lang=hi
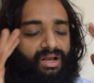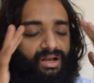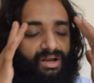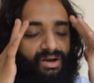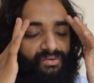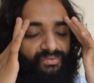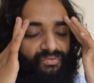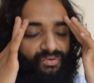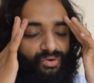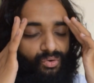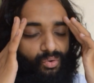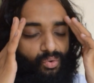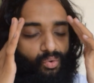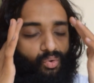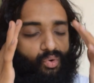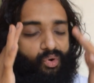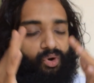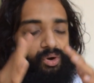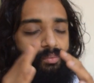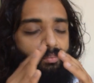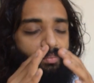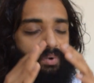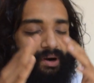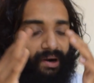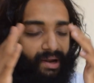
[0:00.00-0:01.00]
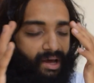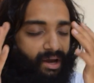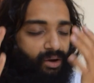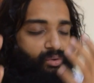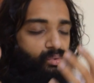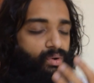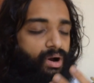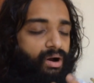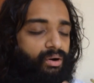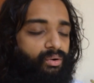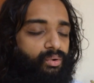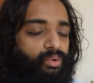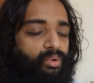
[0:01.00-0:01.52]
कफ रोग बड़ा
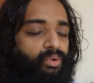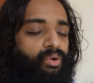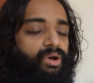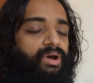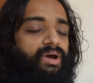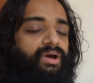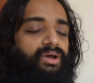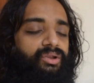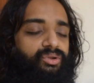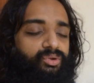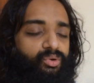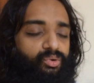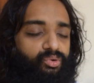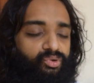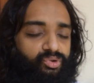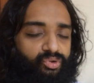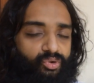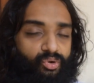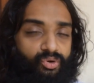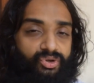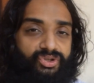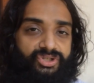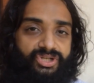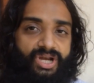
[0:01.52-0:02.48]
हुआ हो तो उसको